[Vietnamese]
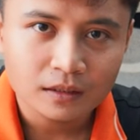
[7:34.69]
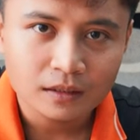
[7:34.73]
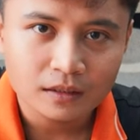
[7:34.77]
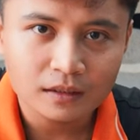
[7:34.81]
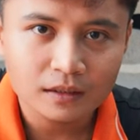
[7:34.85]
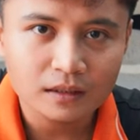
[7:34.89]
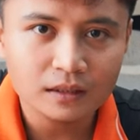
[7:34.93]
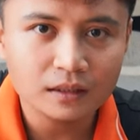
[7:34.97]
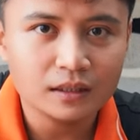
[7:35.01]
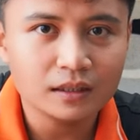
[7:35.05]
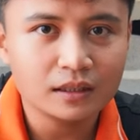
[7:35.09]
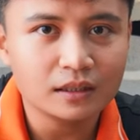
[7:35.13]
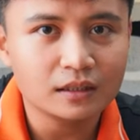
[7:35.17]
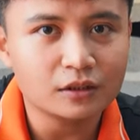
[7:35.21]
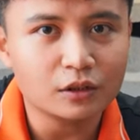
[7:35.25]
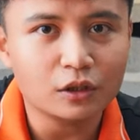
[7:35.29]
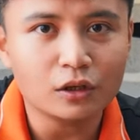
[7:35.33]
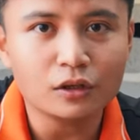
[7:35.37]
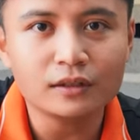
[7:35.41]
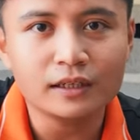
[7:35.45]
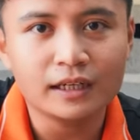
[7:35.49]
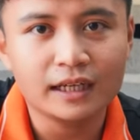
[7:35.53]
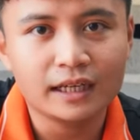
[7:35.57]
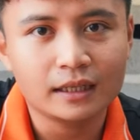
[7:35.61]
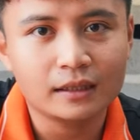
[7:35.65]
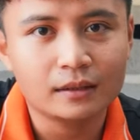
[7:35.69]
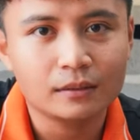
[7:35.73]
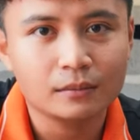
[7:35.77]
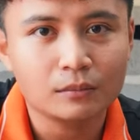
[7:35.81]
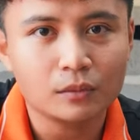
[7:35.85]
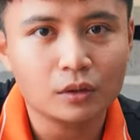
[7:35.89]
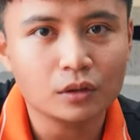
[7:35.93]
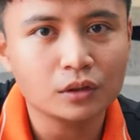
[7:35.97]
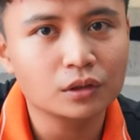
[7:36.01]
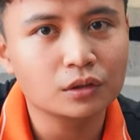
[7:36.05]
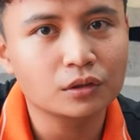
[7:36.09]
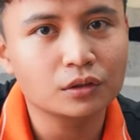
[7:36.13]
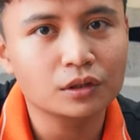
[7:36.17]
Thì rõ ràng
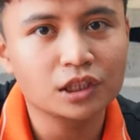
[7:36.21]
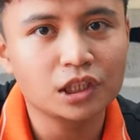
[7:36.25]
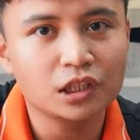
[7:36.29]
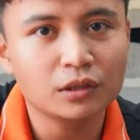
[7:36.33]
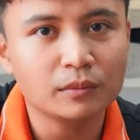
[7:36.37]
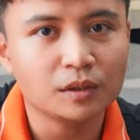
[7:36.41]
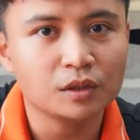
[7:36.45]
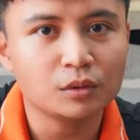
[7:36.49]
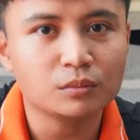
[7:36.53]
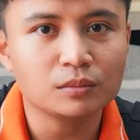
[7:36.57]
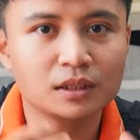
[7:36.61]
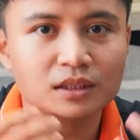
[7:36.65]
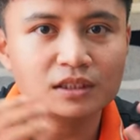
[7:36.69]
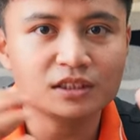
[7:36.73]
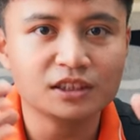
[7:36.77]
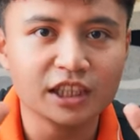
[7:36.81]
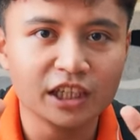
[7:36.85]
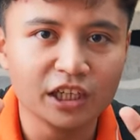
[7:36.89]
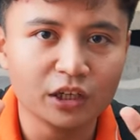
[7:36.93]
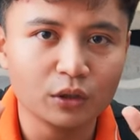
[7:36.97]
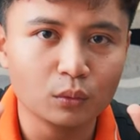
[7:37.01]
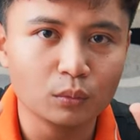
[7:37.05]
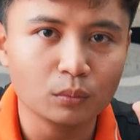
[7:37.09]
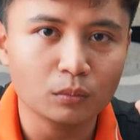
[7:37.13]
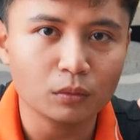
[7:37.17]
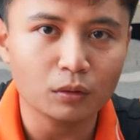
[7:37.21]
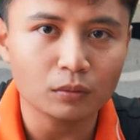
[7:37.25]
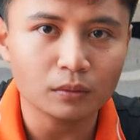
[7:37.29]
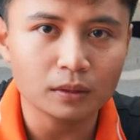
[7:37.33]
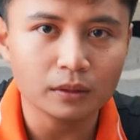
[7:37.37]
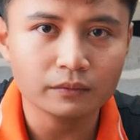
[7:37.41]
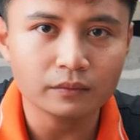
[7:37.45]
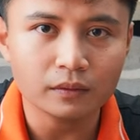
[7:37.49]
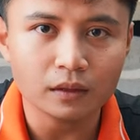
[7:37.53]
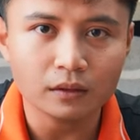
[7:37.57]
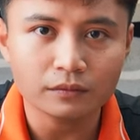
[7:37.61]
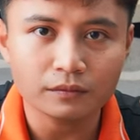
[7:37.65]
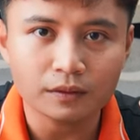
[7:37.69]
mọi người, nếu mà chúng ta treo một
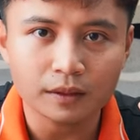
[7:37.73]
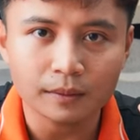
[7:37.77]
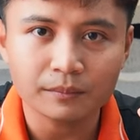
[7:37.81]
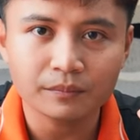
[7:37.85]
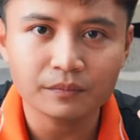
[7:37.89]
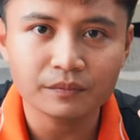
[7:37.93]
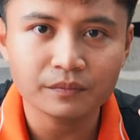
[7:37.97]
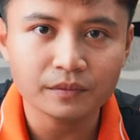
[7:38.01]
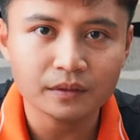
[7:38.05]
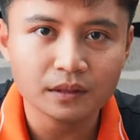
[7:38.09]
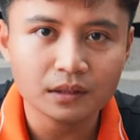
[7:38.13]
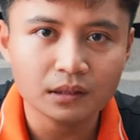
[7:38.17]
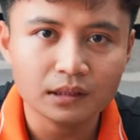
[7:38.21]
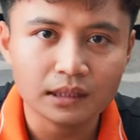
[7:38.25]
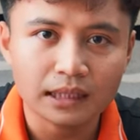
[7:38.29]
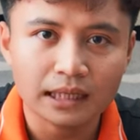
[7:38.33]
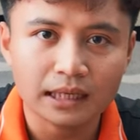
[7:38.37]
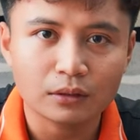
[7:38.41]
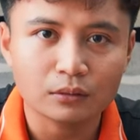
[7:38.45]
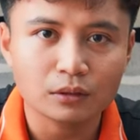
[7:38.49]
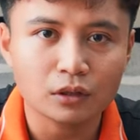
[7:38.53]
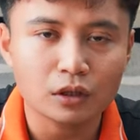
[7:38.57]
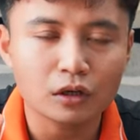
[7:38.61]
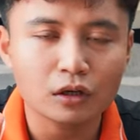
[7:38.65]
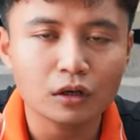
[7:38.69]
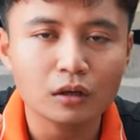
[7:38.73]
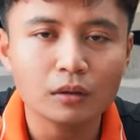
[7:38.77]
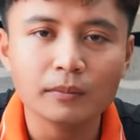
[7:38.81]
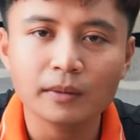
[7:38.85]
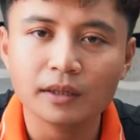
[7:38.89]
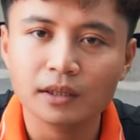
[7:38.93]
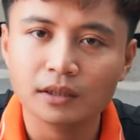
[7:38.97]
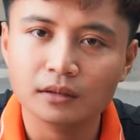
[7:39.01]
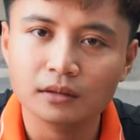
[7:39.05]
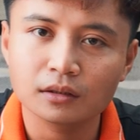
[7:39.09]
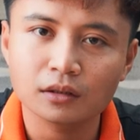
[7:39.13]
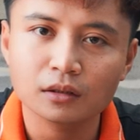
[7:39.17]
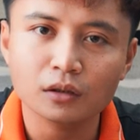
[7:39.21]
cái vật phẩm nào đó mà
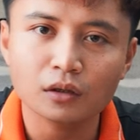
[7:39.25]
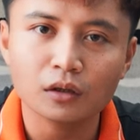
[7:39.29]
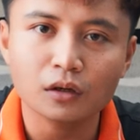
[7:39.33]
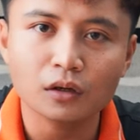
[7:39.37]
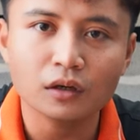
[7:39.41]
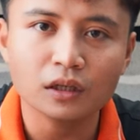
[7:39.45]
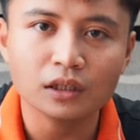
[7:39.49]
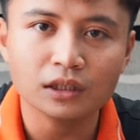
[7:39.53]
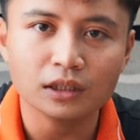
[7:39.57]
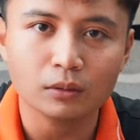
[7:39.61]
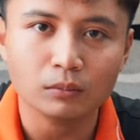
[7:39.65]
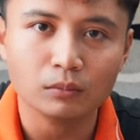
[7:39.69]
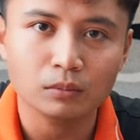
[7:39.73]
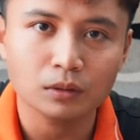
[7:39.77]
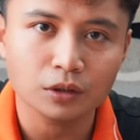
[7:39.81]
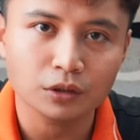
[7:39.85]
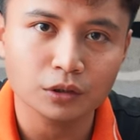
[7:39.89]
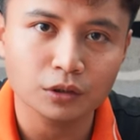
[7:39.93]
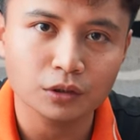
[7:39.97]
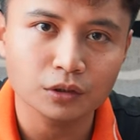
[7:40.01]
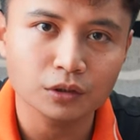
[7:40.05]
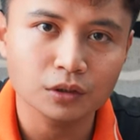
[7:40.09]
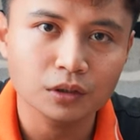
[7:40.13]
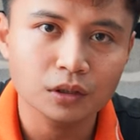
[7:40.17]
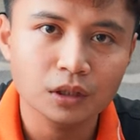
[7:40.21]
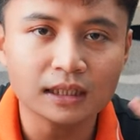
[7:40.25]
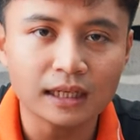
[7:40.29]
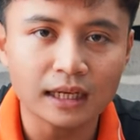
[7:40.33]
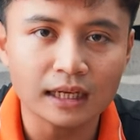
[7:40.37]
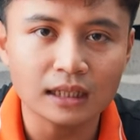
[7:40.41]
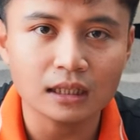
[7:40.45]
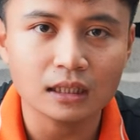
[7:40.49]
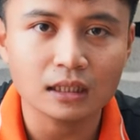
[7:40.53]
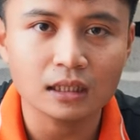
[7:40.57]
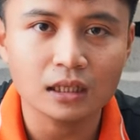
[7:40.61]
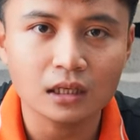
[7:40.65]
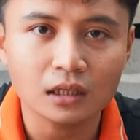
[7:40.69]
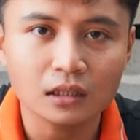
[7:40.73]
nó có cái trọng lượng khá
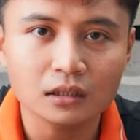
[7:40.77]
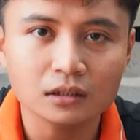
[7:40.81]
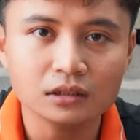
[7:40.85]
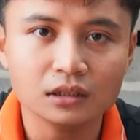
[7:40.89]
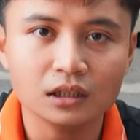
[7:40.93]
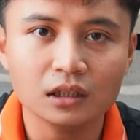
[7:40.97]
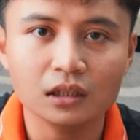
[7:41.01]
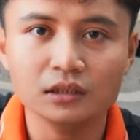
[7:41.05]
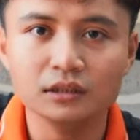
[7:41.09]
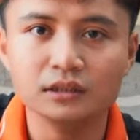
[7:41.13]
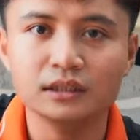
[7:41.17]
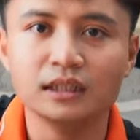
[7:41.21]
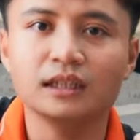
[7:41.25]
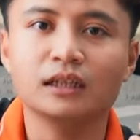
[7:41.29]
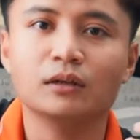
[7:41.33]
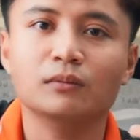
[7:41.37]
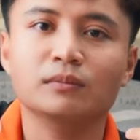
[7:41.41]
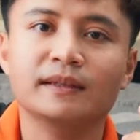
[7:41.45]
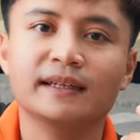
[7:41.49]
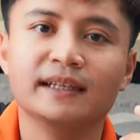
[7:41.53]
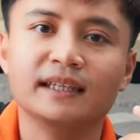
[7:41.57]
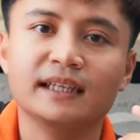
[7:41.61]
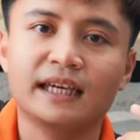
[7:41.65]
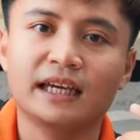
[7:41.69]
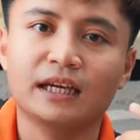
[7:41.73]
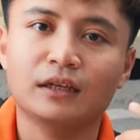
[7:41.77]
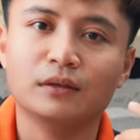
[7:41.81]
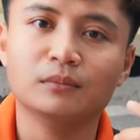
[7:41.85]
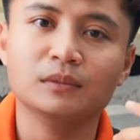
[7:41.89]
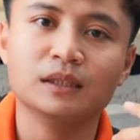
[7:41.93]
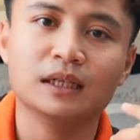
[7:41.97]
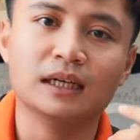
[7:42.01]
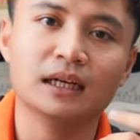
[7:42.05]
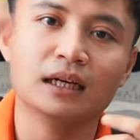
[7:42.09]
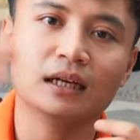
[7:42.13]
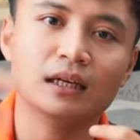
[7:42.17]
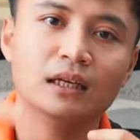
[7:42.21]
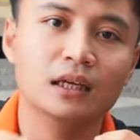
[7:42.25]
là lớn trên cái không gian nhà chúng
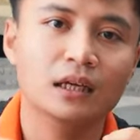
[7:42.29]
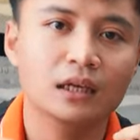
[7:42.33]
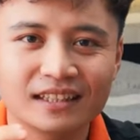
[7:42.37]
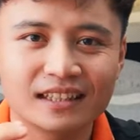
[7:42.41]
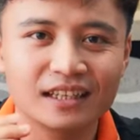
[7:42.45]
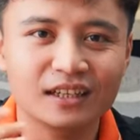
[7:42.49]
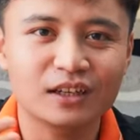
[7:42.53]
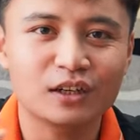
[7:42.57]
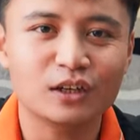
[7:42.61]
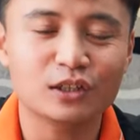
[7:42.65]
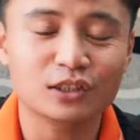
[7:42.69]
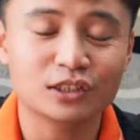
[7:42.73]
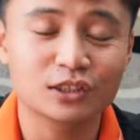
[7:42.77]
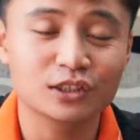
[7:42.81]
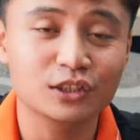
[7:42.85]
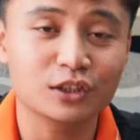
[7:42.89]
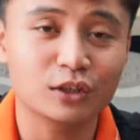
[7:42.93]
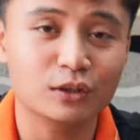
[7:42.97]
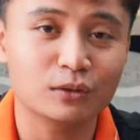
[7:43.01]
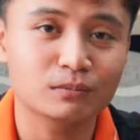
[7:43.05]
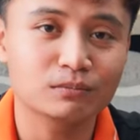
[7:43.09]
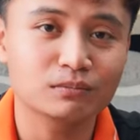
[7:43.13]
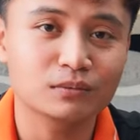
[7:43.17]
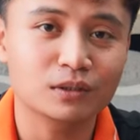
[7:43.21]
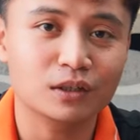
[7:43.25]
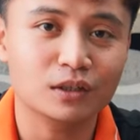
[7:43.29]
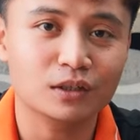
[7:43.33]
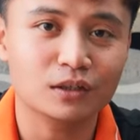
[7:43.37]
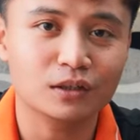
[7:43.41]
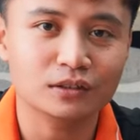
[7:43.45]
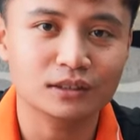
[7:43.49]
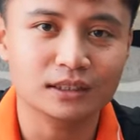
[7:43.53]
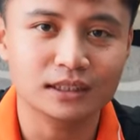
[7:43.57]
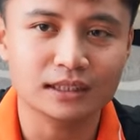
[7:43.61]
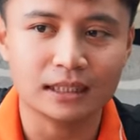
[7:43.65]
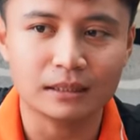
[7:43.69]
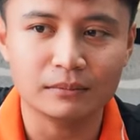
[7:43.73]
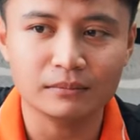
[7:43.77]
ta, thì họ sử dụng họ
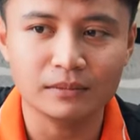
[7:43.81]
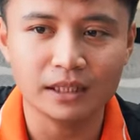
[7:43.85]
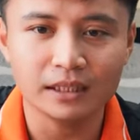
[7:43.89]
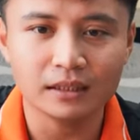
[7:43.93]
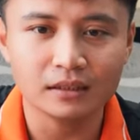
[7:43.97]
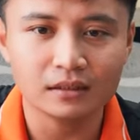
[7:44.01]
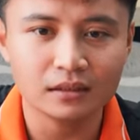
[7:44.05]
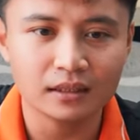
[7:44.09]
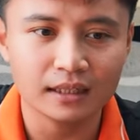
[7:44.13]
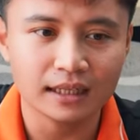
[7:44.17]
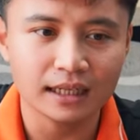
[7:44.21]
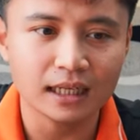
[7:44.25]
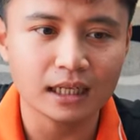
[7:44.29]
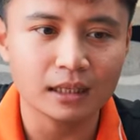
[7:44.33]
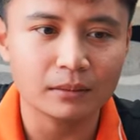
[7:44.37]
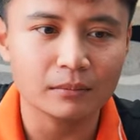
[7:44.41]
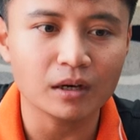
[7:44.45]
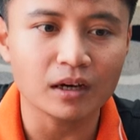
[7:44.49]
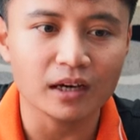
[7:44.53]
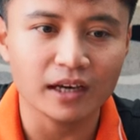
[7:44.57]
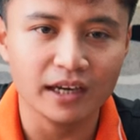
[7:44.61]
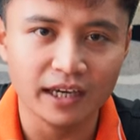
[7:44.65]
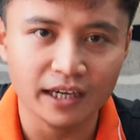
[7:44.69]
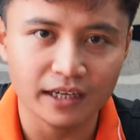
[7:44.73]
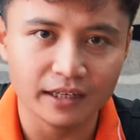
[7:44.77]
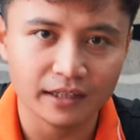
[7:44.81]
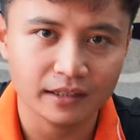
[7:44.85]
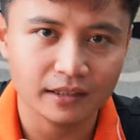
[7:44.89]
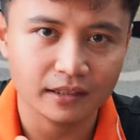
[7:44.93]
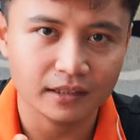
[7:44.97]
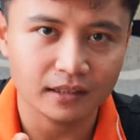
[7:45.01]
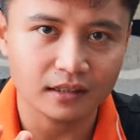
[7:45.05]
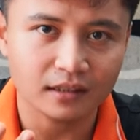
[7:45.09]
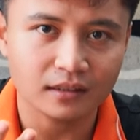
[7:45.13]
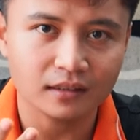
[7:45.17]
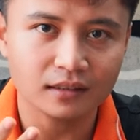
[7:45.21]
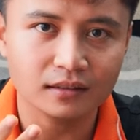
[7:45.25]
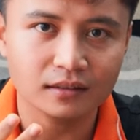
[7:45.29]
sẽ cảm giác khá là bất an
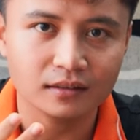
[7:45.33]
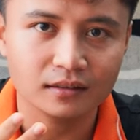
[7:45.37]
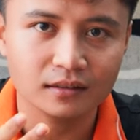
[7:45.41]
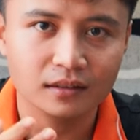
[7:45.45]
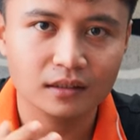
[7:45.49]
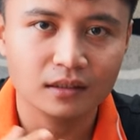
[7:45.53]
đó.